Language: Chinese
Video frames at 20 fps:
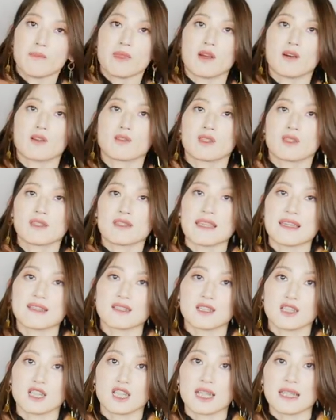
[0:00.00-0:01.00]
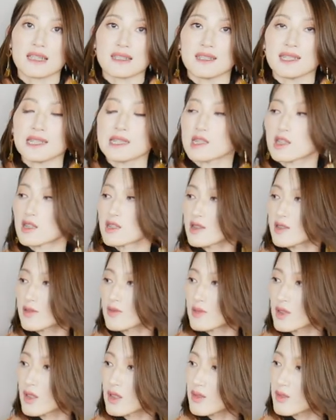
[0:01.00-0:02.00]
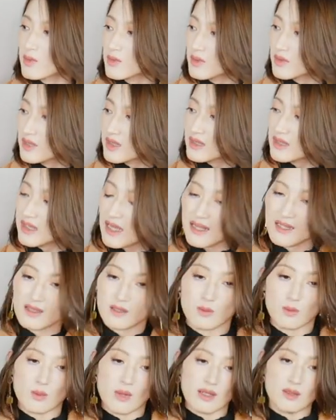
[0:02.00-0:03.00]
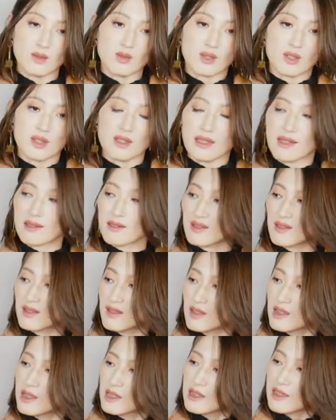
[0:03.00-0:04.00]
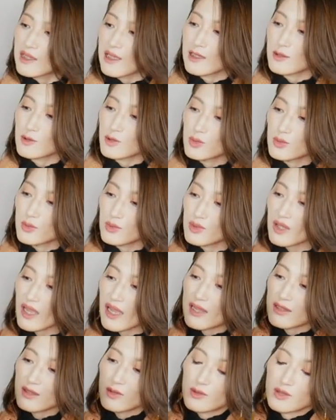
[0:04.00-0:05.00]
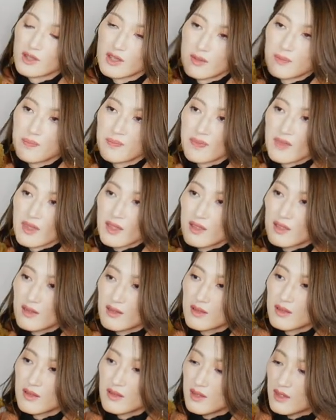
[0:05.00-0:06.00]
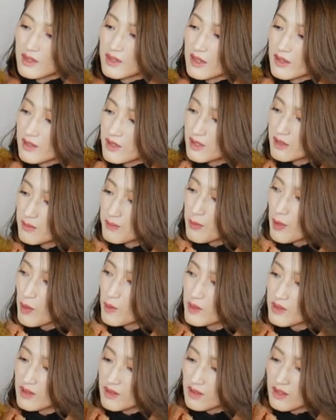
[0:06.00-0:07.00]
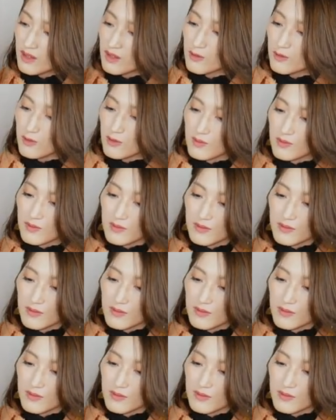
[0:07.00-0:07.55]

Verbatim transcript: 表呢，也是很硬的这种摇粒绒，跟它是完全两个感触。它就是你想一直抱着的那一种。